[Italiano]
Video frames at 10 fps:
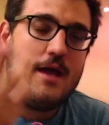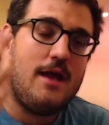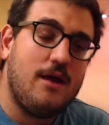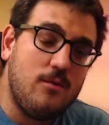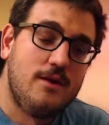
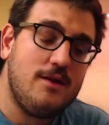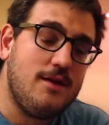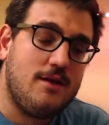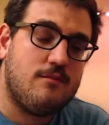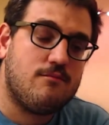E
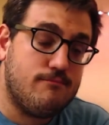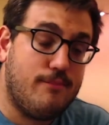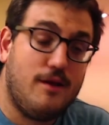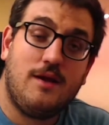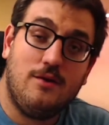quindi
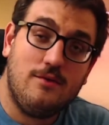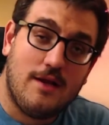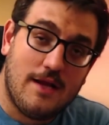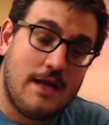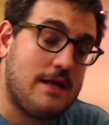per
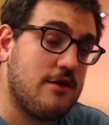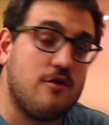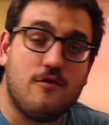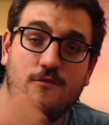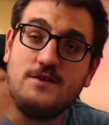chiudere
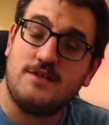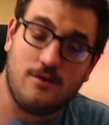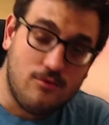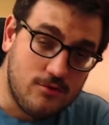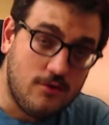io vi
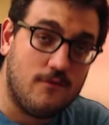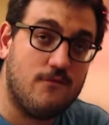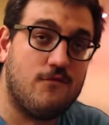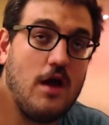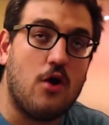saluto,
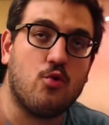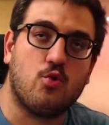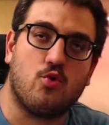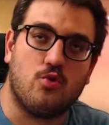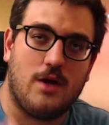vi
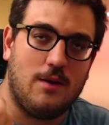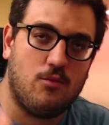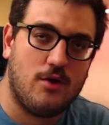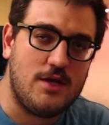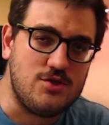auguro una
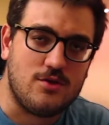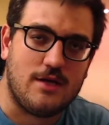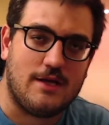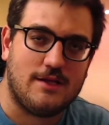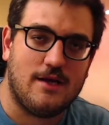buona
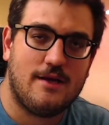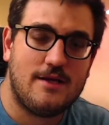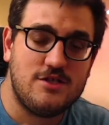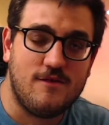giornata e ci